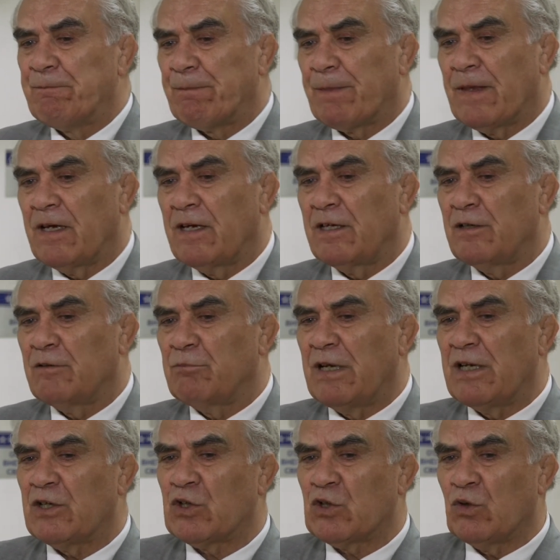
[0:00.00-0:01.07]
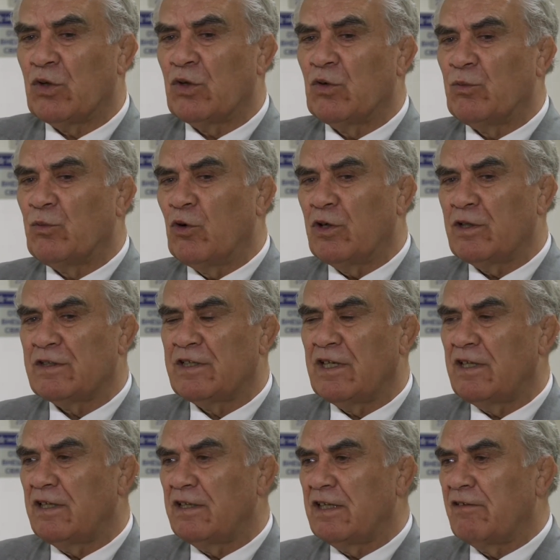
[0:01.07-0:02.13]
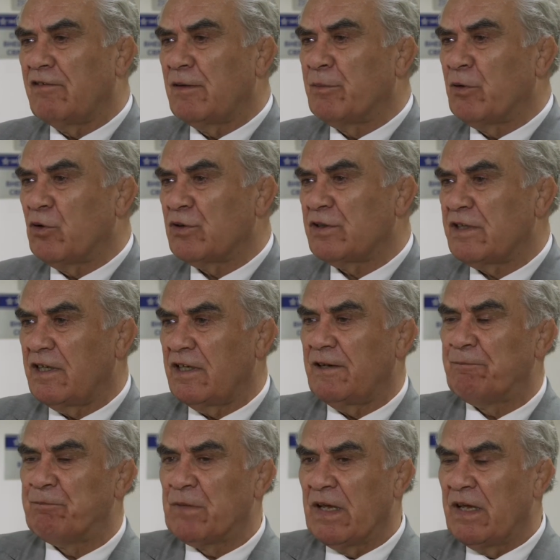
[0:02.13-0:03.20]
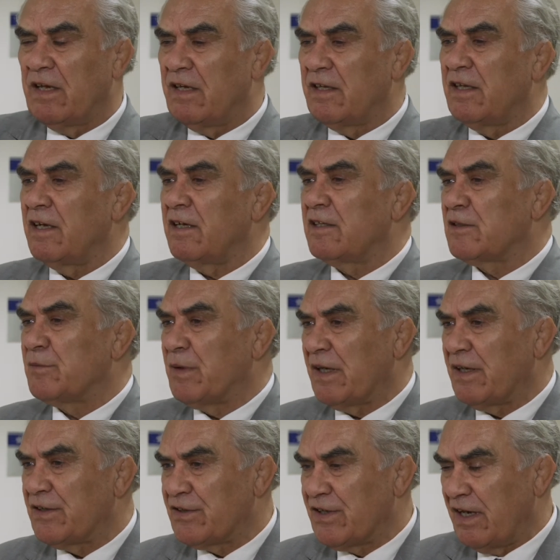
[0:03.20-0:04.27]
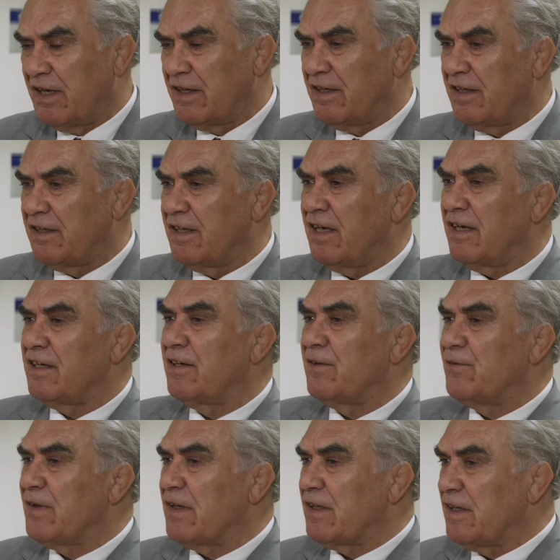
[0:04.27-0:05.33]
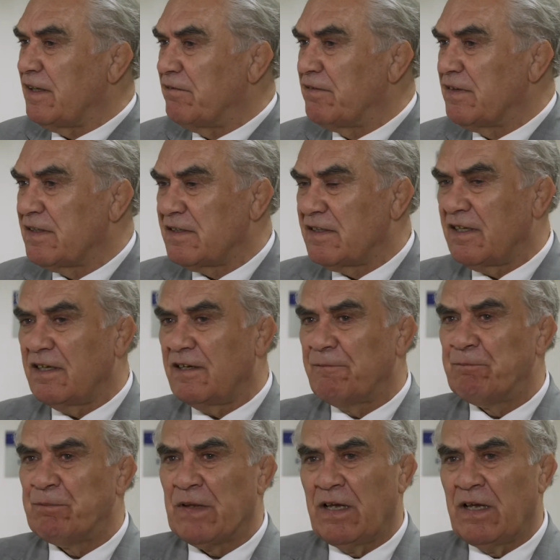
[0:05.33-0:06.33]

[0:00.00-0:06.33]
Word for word: большой упор сделан на вопросы энергосбережения, энергоэффективности.